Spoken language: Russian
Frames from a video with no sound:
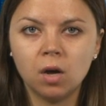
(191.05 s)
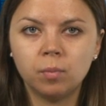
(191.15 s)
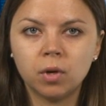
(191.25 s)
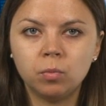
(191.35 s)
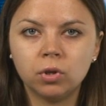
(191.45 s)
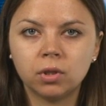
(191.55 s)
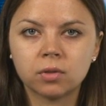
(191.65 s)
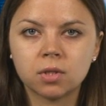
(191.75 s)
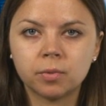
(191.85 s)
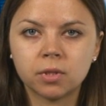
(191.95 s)
Пробой
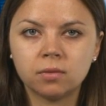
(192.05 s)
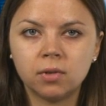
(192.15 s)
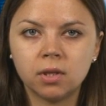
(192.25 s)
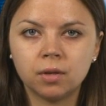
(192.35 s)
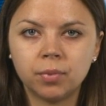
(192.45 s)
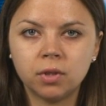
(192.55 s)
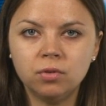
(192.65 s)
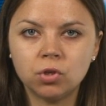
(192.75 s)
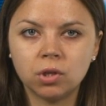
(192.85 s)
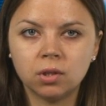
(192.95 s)
этого сопротивления при
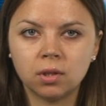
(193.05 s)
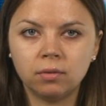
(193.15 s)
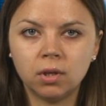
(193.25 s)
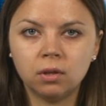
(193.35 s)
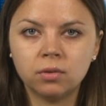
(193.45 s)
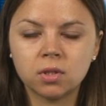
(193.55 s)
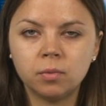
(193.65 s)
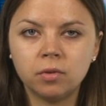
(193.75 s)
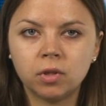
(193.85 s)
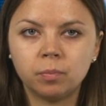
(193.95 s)
движении наверх
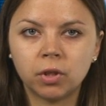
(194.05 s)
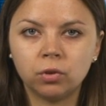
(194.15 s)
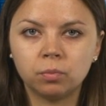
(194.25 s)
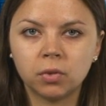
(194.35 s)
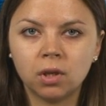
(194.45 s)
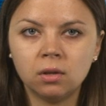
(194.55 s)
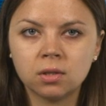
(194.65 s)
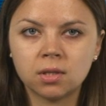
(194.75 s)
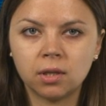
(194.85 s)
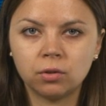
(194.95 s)
возобновит подъем металла
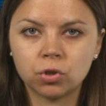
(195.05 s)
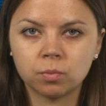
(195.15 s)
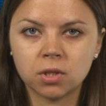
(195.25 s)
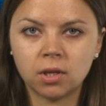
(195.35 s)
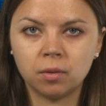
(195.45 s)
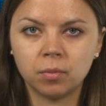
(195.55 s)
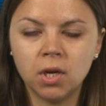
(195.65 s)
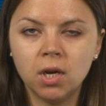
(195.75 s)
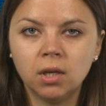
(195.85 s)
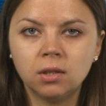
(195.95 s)
к следующим целям –
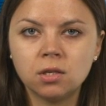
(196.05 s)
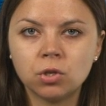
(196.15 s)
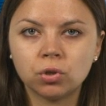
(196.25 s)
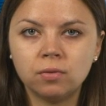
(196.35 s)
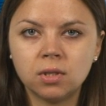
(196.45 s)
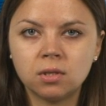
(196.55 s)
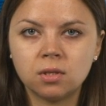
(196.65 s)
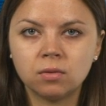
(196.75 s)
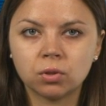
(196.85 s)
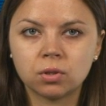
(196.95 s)

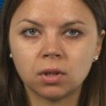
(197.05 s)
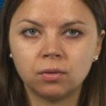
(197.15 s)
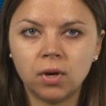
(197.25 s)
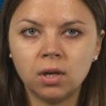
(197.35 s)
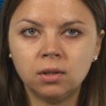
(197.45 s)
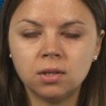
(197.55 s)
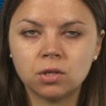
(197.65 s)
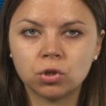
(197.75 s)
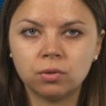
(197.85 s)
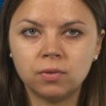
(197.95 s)
1292,
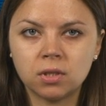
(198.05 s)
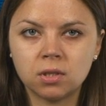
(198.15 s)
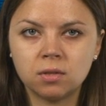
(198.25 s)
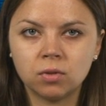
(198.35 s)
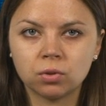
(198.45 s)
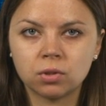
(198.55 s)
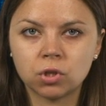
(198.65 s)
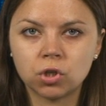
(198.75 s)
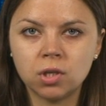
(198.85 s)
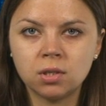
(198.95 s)

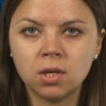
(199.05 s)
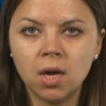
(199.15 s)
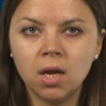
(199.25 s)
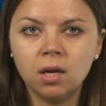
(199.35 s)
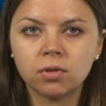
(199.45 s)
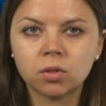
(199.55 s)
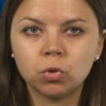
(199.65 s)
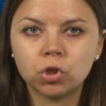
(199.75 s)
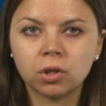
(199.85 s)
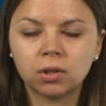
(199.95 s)
1296 и,
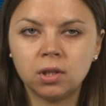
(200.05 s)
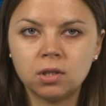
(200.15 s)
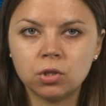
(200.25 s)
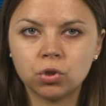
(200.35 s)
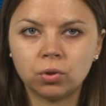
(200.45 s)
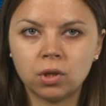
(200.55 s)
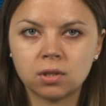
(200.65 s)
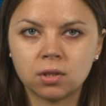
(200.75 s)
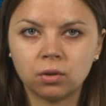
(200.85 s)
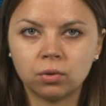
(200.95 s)
возможно, к
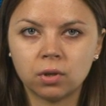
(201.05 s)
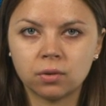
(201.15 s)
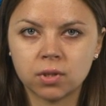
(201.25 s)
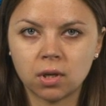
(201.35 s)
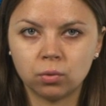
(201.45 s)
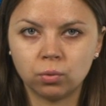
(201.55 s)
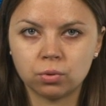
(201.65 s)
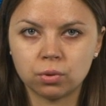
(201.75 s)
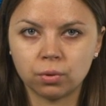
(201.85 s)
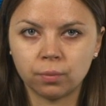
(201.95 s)
1300 долларов за
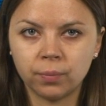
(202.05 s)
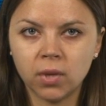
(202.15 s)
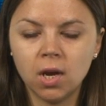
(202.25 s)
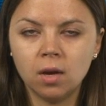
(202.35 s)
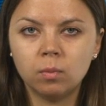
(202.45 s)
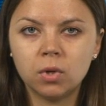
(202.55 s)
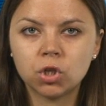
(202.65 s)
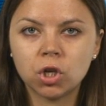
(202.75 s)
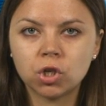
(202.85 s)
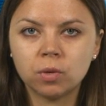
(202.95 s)
унцию.
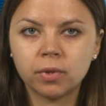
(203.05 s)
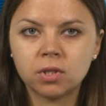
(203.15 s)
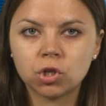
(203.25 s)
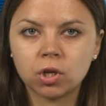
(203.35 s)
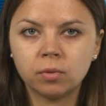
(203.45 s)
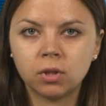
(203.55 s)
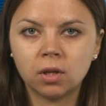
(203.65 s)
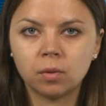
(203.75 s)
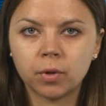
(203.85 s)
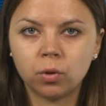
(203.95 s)
Ближайшая поддержка
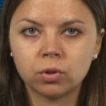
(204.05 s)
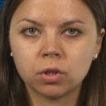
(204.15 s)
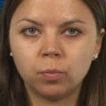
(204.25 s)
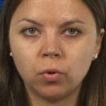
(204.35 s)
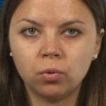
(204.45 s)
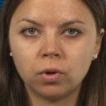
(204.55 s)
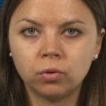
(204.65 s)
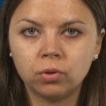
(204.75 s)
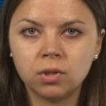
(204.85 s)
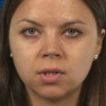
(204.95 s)
металла проходит по
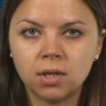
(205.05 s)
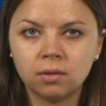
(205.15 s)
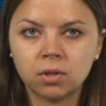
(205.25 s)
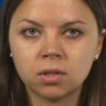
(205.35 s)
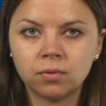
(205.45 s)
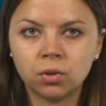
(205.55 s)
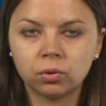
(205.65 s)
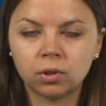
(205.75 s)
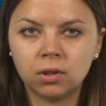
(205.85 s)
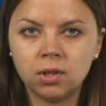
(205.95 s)
уровню недельного
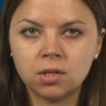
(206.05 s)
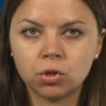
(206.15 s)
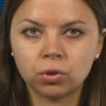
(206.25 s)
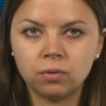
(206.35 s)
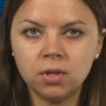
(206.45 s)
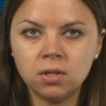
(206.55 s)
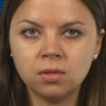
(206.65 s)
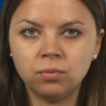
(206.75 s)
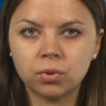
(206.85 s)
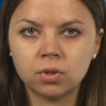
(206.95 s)
разворота
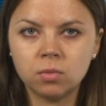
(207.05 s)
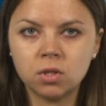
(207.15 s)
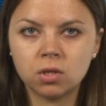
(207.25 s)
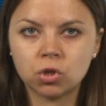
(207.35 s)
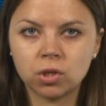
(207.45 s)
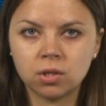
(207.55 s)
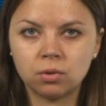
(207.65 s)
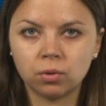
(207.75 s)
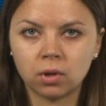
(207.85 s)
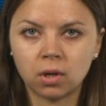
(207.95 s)
1286
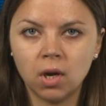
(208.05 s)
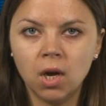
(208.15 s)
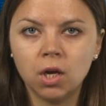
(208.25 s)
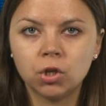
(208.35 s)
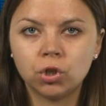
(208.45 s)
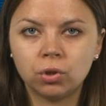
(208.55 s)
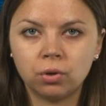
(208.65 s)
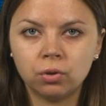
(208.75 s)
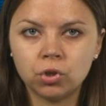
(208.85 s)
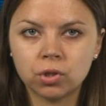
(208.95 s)
долларов,
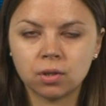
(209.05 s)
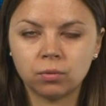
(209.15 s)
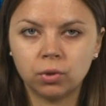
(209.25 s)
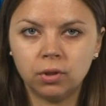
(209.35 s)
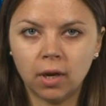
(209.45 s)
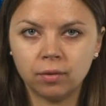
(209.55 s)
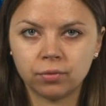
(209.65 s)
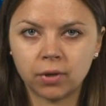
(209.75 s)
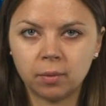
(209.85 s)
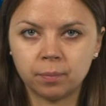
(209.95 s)
четырехчасовой часовой
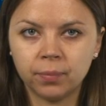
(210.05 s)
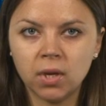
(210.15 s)
таймфрейм.